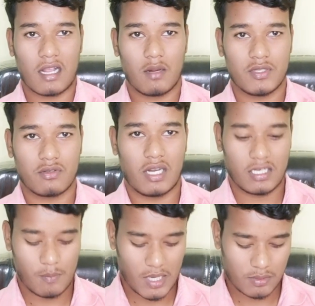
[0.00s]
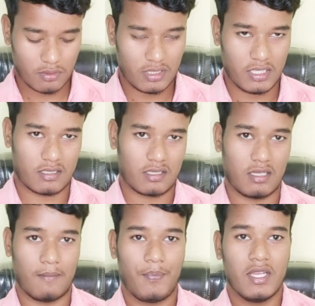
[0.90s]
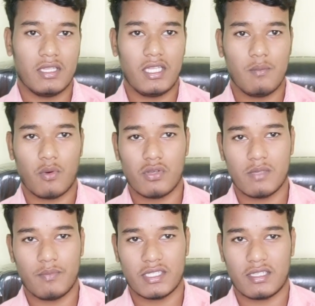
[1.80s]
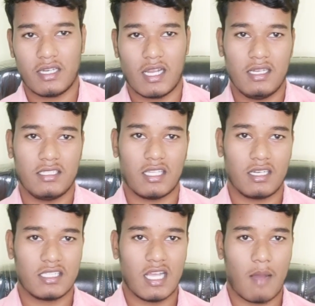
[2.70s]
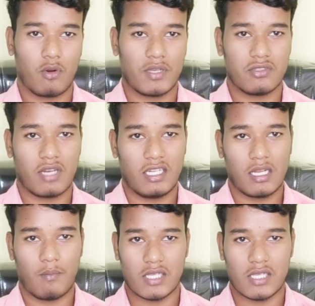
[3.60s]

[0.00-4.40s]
आकर फेसबुक आई का पासवर्ड देख सकते हैं तो ये बहुत सिंपल सा तरीका है इस तरीके से आप लोग फेसबुक आई का